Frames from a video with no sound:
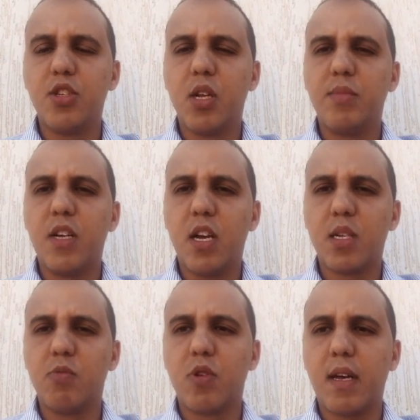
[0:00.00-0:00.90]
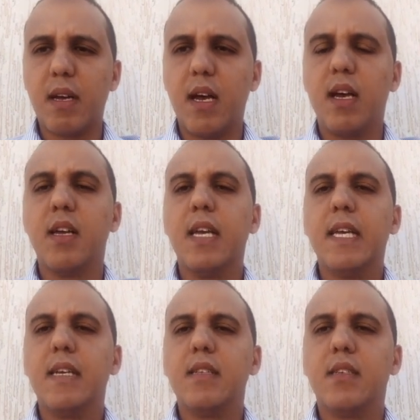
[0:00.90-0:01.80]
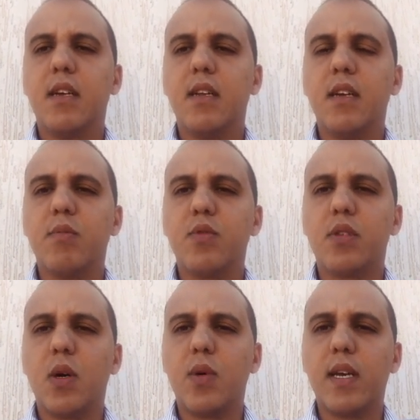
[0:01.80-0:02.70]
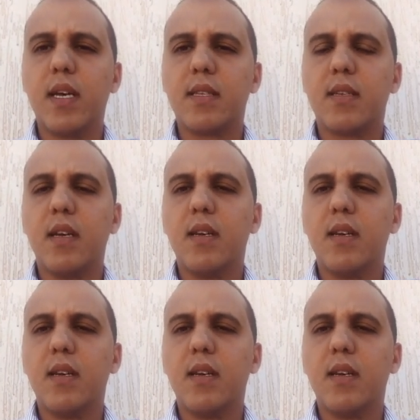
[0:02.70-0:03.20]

جا المنهاج المنقح ديال المستويات